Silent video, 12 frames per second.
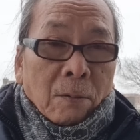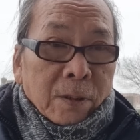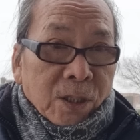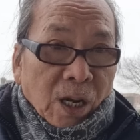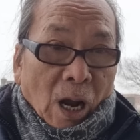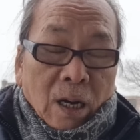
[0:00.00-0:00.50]

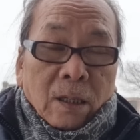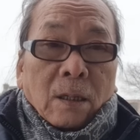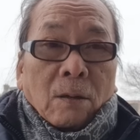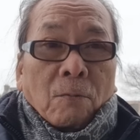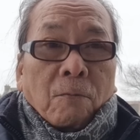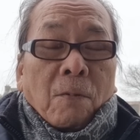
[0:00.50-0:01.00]
sợ
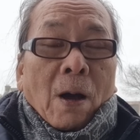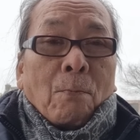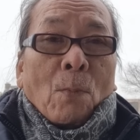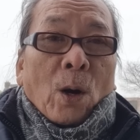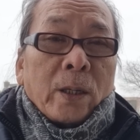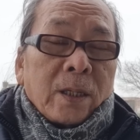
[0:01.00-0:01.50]
và
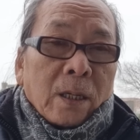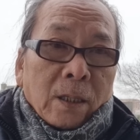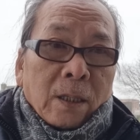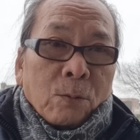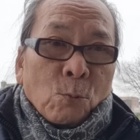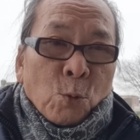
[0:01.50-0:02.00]
bỏ
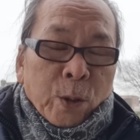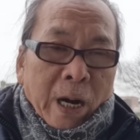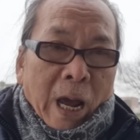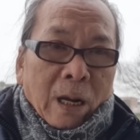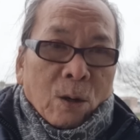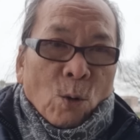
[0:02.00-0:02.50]
rơi quân
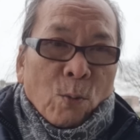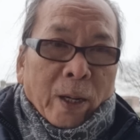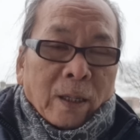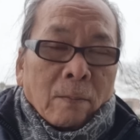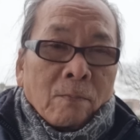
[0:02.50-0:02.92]
đệ của mình